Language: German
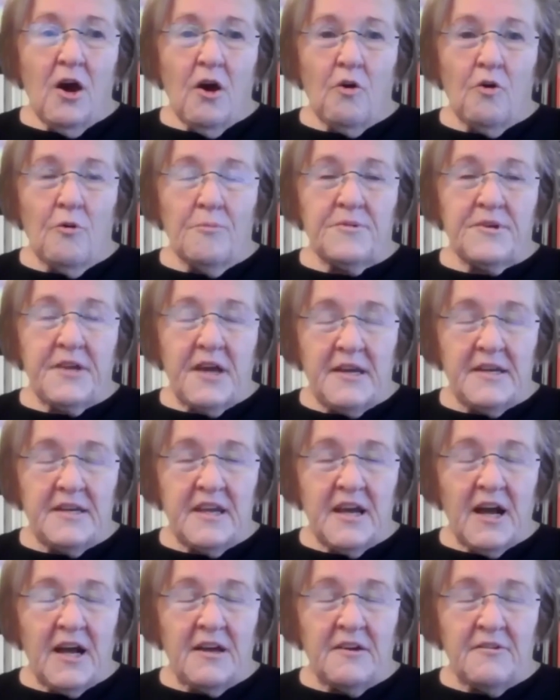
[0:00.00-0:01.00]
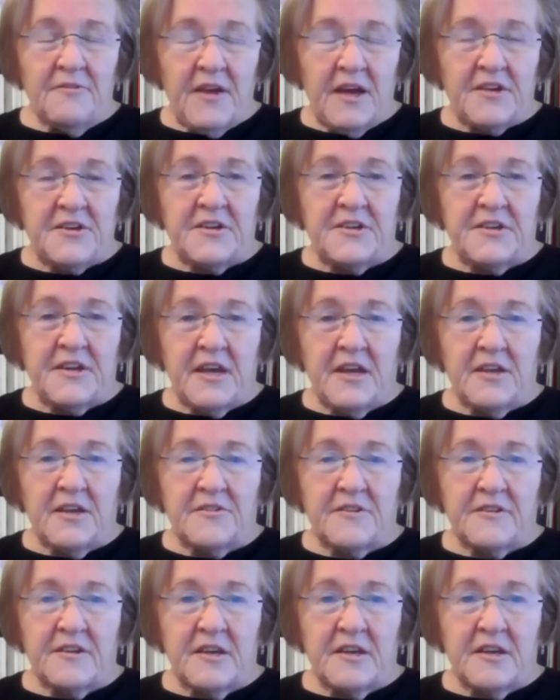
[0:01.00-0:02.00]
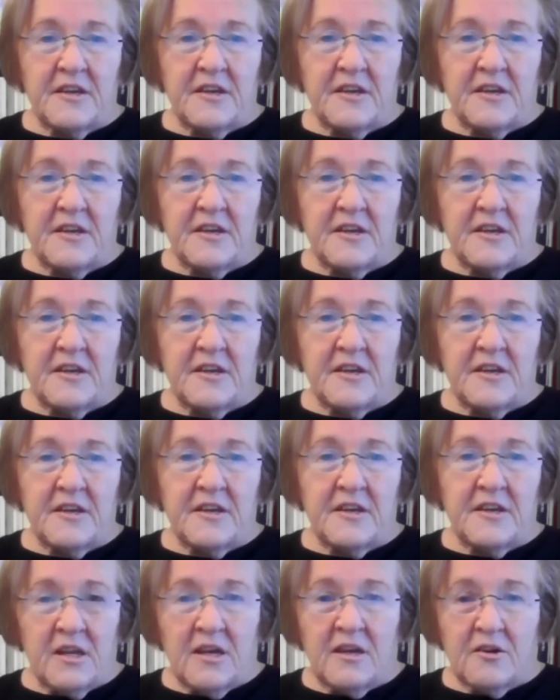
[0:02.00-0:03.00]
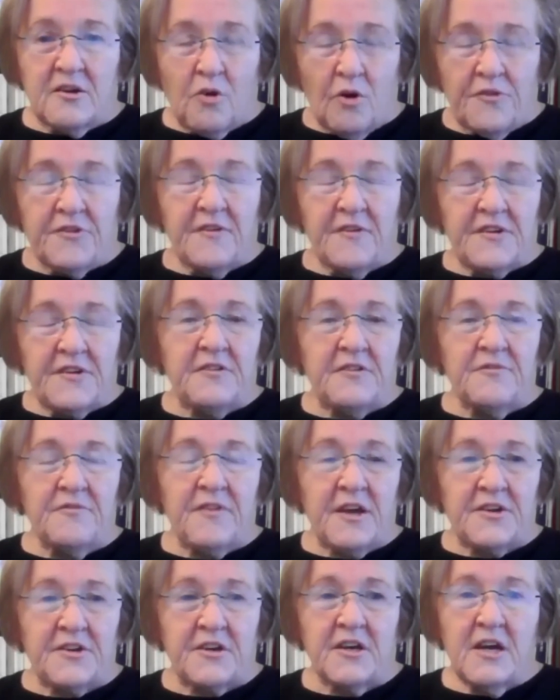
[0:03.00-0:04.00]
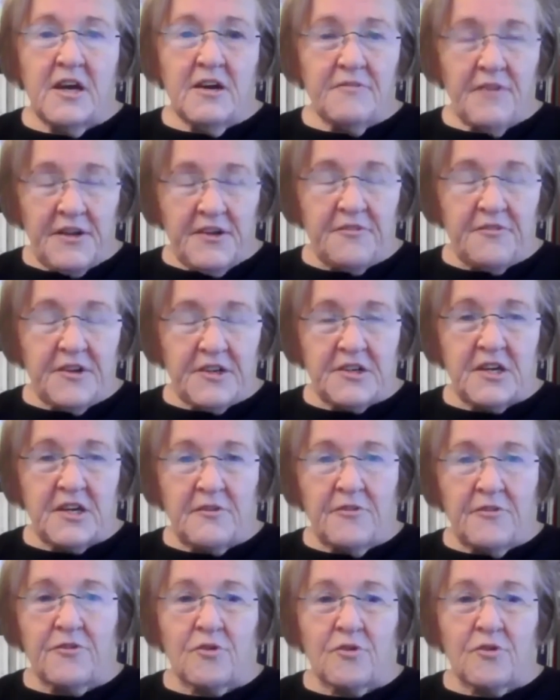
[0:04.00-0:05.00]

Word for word: um dann die äh, Werte der CDU, die äh, konservativen Werte weiter vertreten zu